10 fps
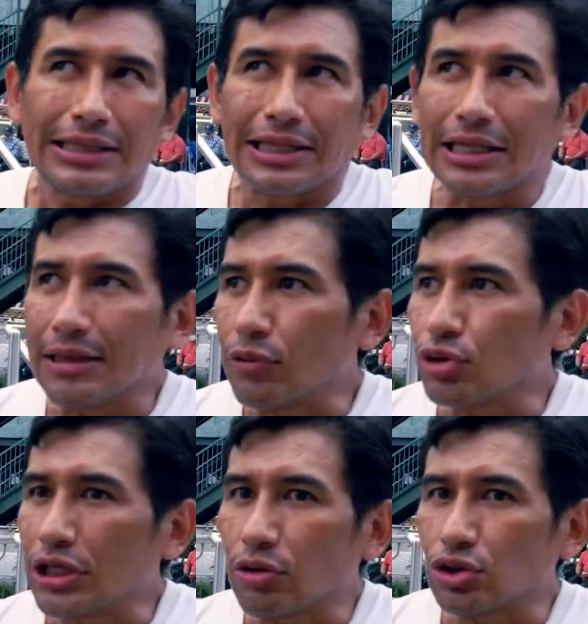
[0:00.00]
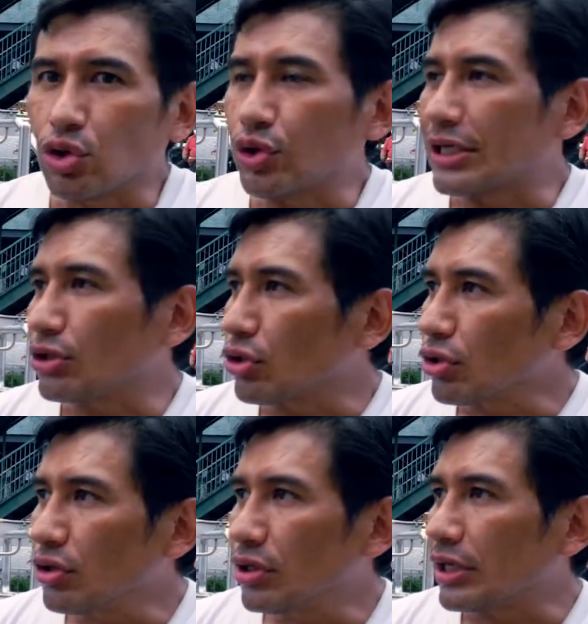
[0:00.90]
tenemos a nuestro director
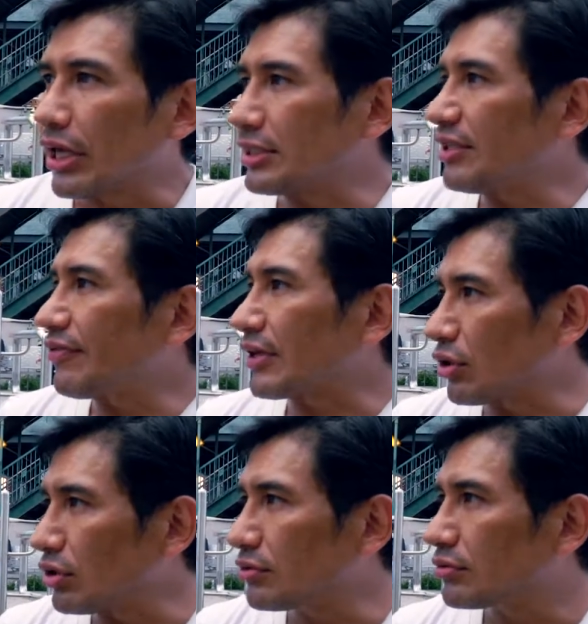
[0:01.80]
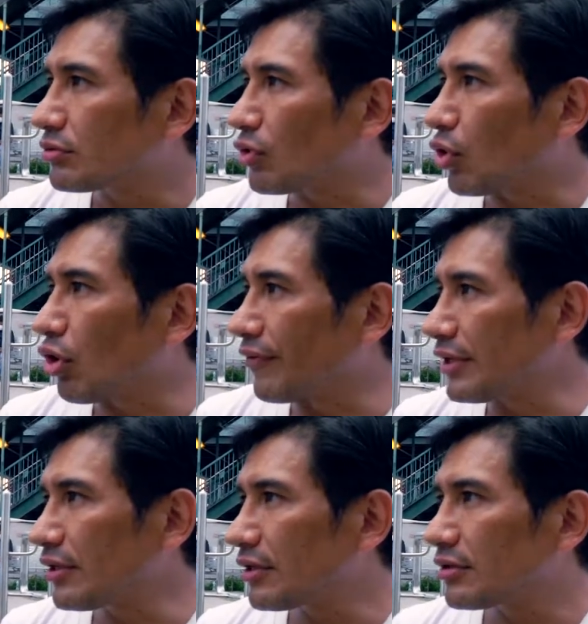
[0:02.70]
que se infectó con
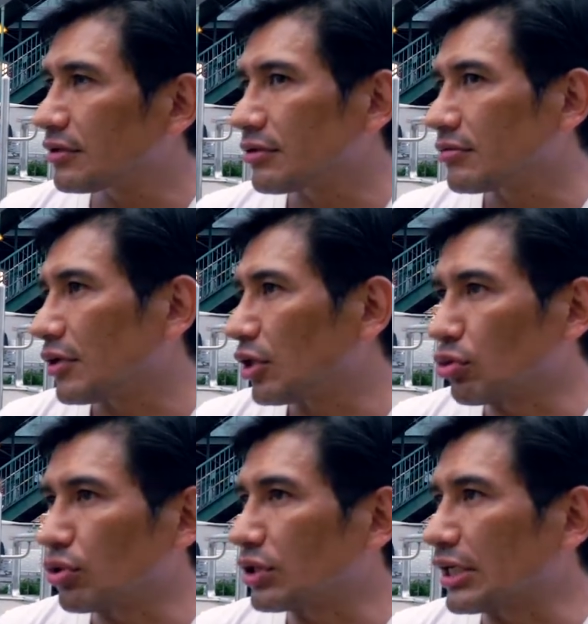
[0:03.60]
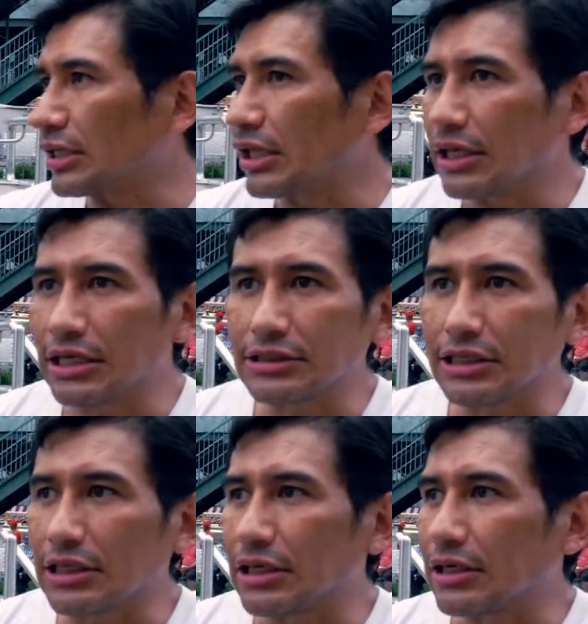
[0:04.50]
COVID, él tuvo 30 días
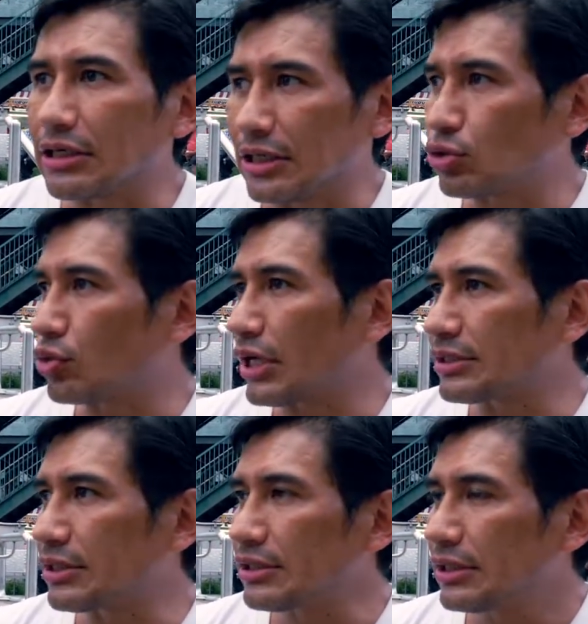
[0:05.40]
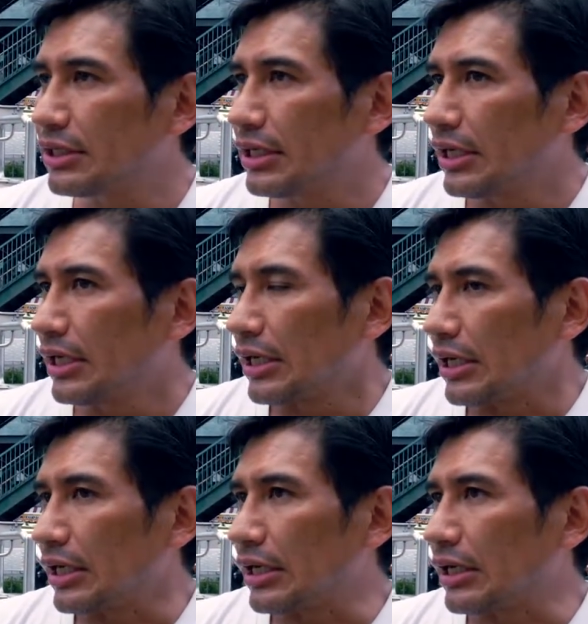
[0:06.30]
eh, en su casa.
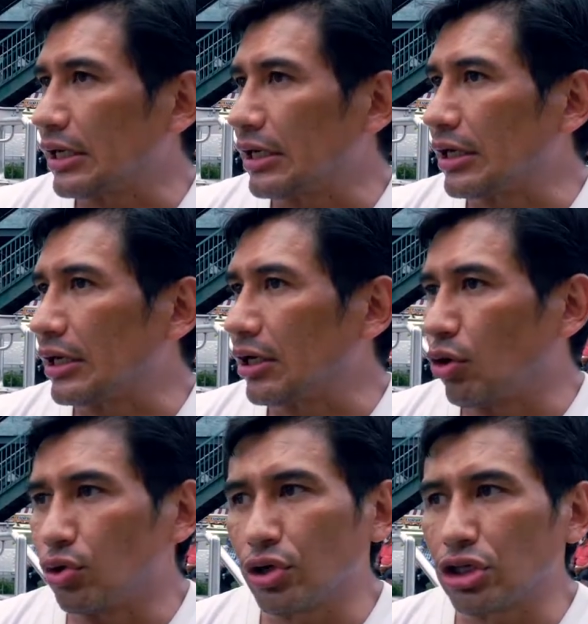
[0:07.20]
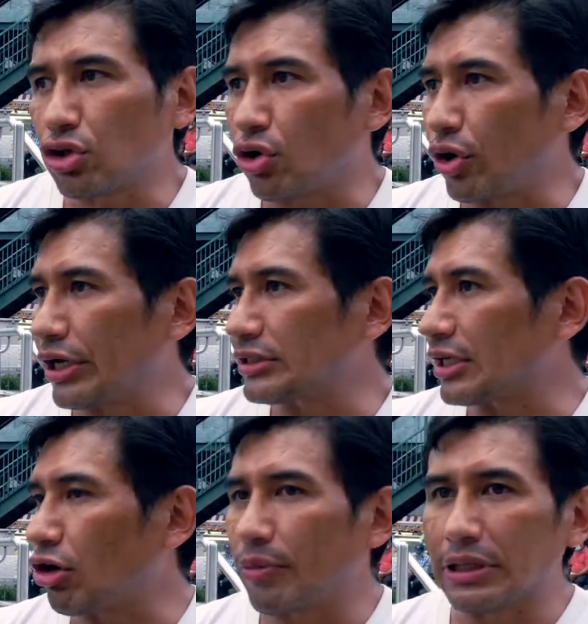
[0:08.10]
Eh, lo único que tocó es
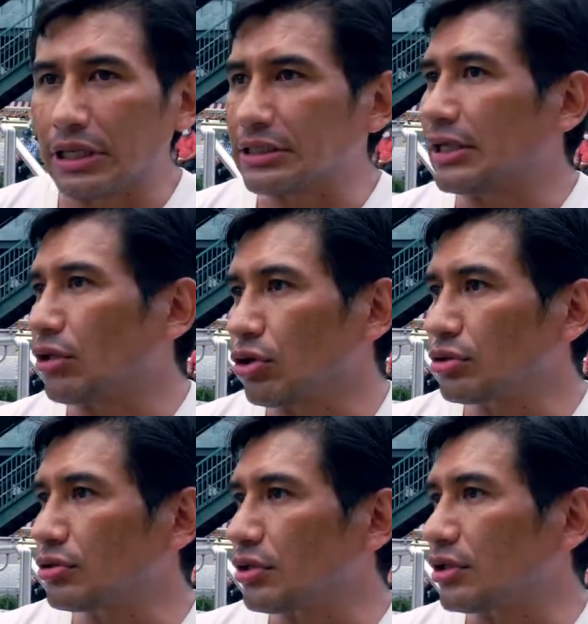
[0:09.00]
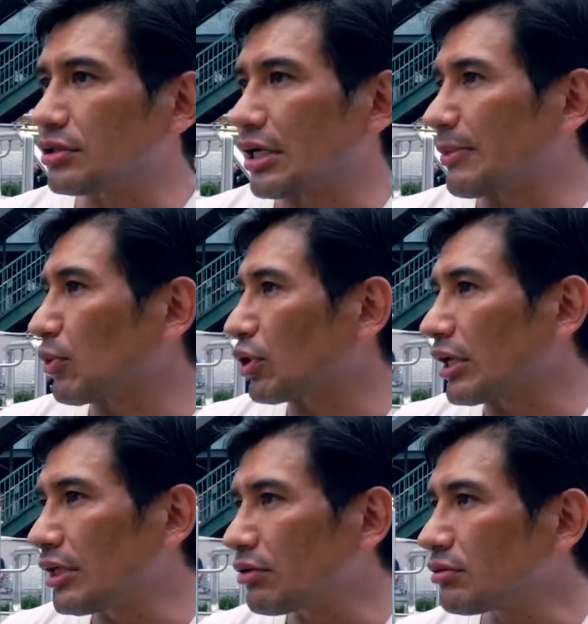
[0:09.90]
encomendarse a Dios y salir
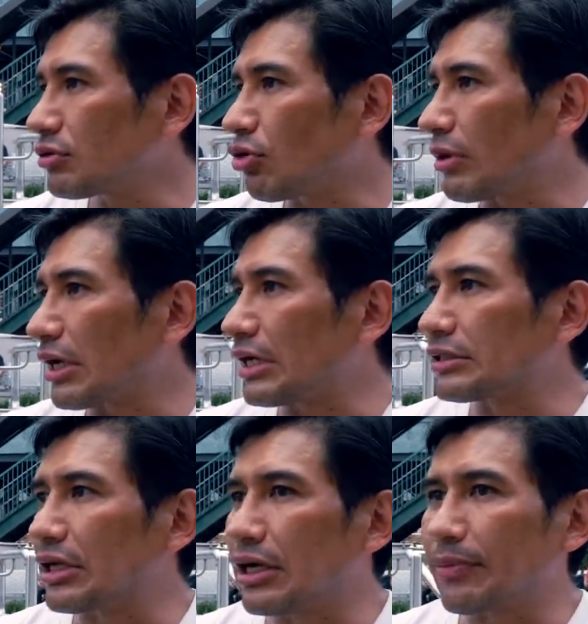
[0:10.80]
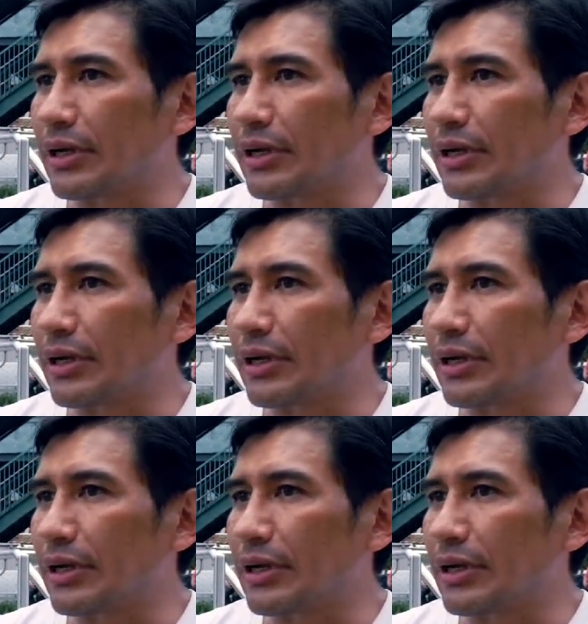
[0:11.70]
protegido, tomar las ah,